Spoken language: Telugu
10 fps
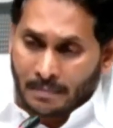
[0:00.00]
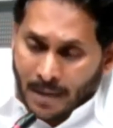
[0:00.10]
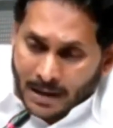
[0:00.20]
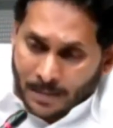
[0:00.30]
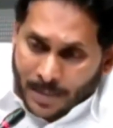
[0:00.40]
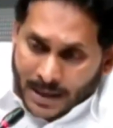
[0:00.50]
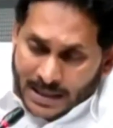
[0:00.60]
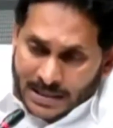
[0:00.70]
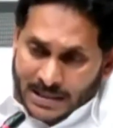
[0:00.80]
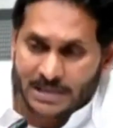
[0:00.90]
మనం
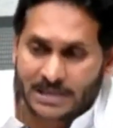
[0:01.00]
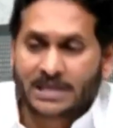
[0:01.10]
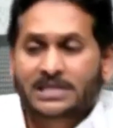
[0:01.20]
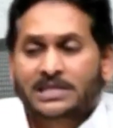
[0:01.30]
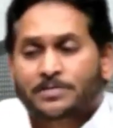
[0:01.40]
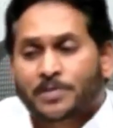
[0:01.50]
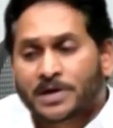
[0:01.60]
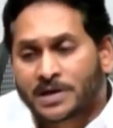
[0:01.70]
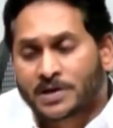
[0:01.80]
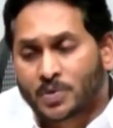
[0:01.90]
ప్రయత్నం
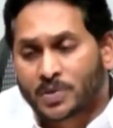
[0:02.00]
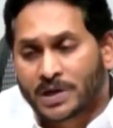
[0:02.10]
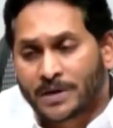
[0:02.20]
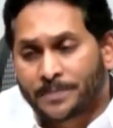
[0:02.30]
చేసినప్పటికీ కూడా